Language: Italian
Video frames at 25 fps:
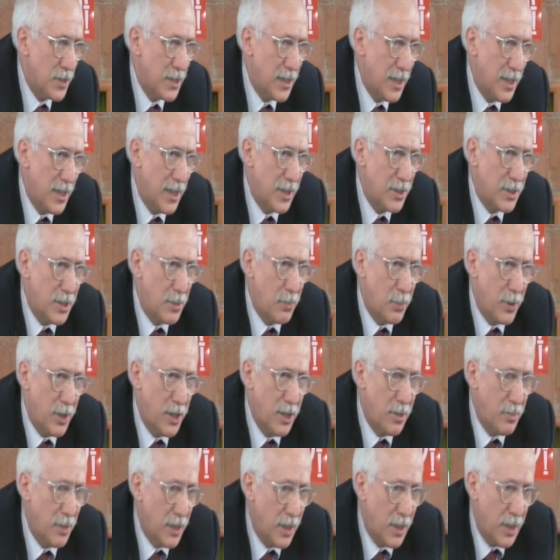sia nata
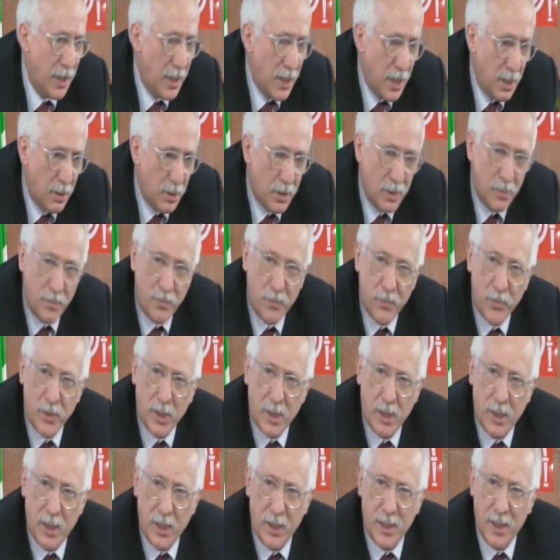prima.
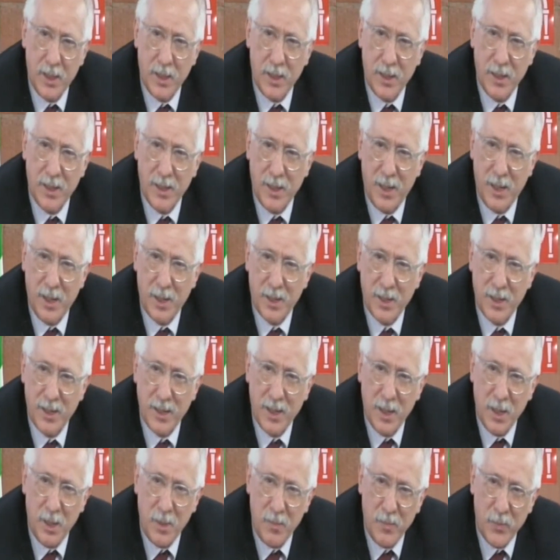Eh, eh, e,
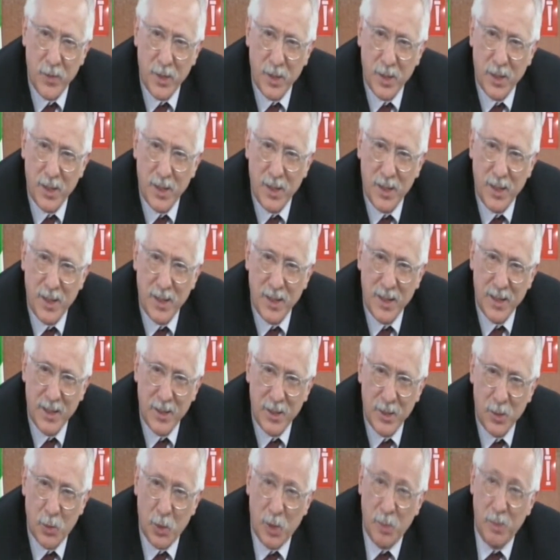
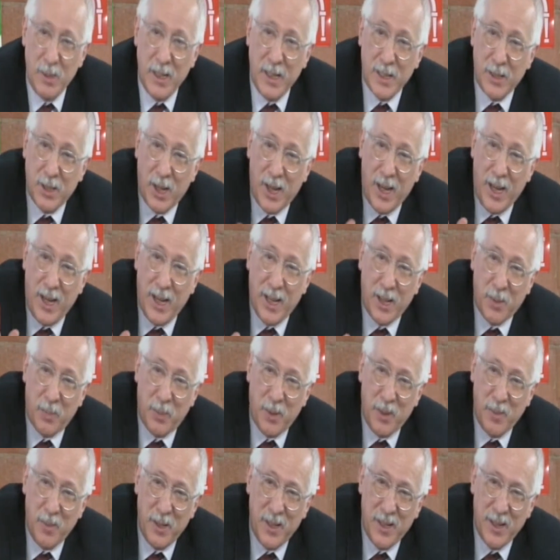2003
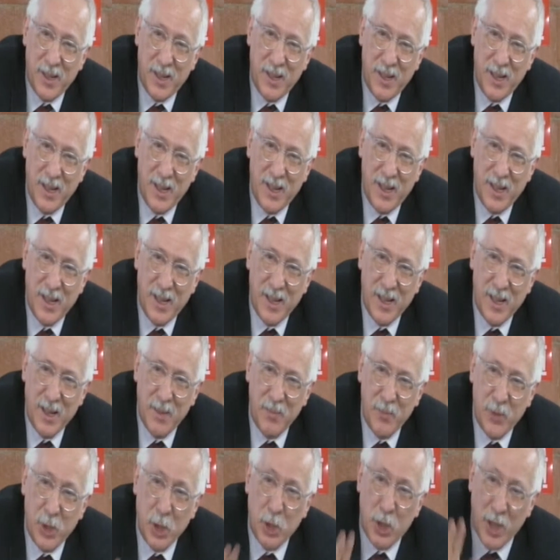l'Alpa Emilia,
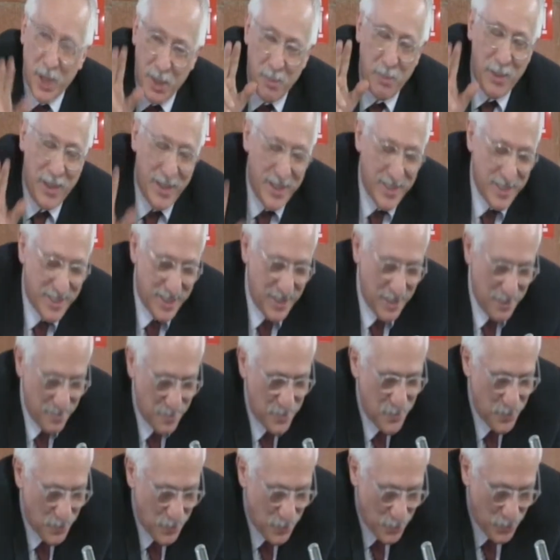di tre mesi.
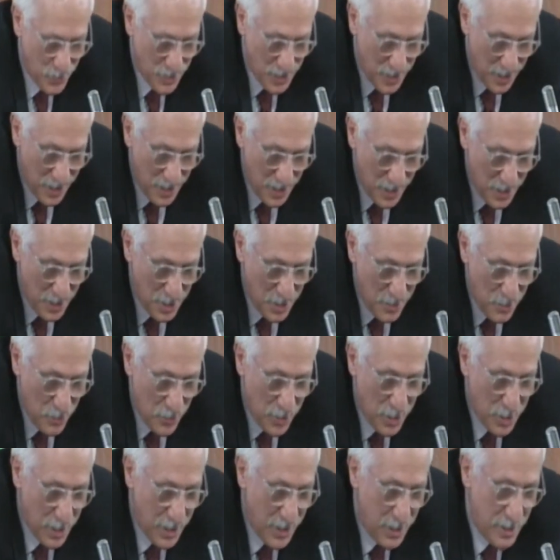
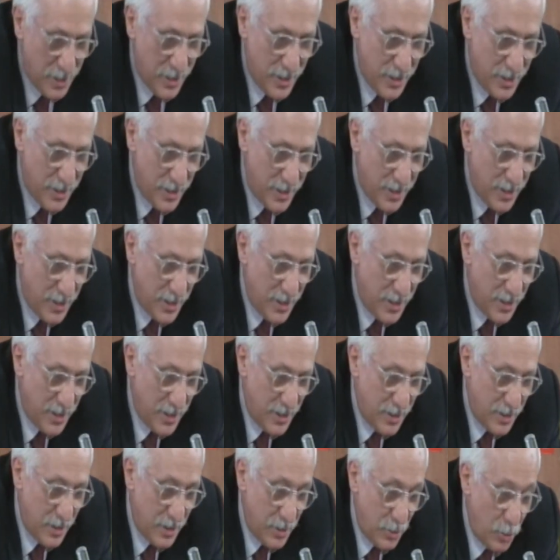
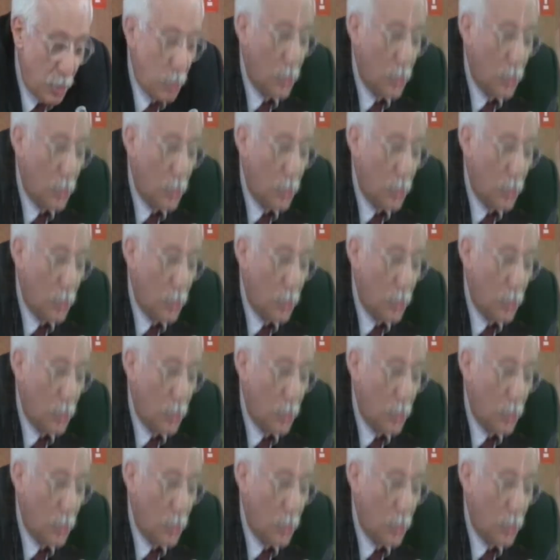E